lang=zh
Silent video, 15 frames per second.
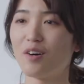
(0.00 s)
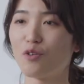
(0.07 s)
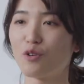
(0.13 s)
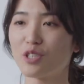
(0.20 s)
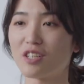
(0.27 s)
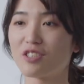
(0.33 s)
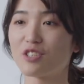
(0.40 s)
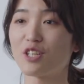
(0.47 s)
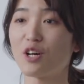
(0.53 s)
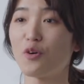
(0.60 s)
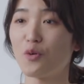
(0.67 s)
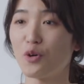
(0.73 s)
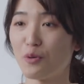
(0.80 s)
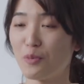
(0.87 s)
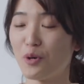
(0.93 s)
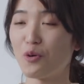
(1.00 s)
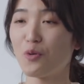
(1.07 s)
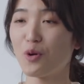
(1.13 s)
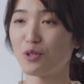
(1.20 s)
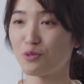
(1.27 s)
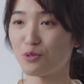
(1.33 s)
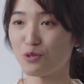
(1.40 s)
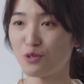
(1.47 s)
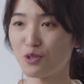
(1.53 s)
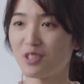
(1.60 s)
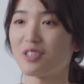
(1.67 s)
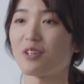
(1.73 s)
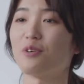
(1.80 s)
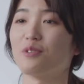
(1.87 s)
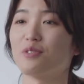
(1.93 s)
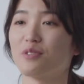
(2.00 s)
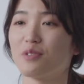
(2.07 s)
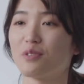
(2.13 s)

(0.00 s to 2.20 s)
我想知道我有没有贵族血统，